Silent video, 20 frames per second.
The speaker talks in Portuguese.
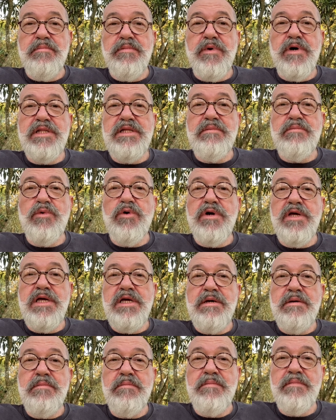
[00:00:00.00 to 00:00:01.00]
podem
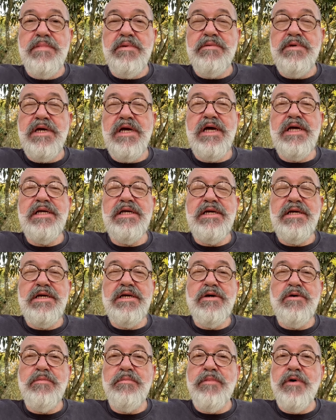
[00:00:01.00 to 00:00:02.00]
morrer porque aí
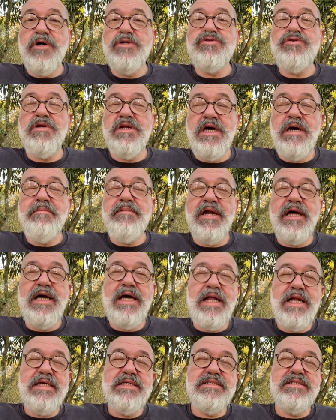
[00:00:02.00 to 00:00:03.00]
eu posso olhar para
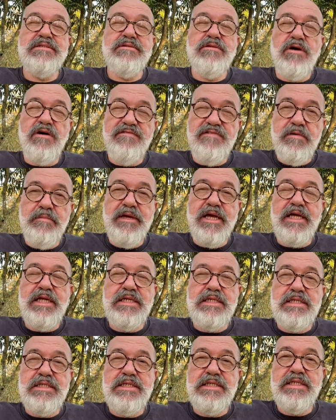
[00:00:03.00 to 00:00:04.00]
elas
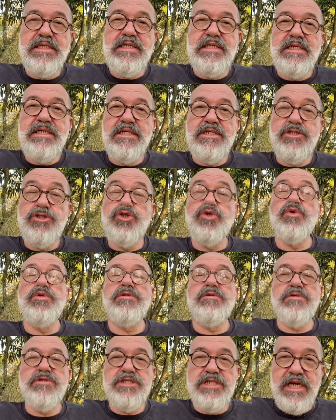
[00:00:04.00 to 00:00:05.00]
novamente, de
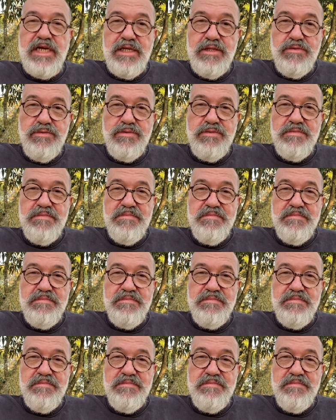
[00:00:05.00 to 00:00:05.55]
outro jeito.